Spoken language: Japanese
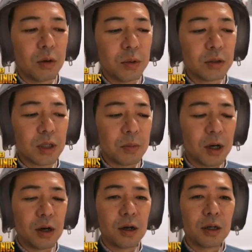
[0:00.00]
おめでとうござい
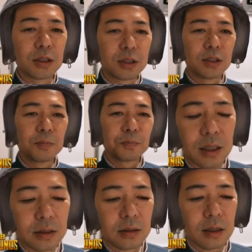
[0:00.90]
ます。
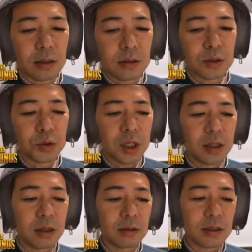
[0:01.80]
さすが
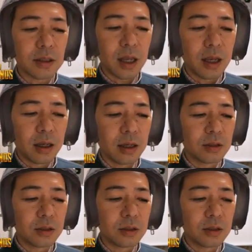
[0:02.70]
クソチャンネルですね。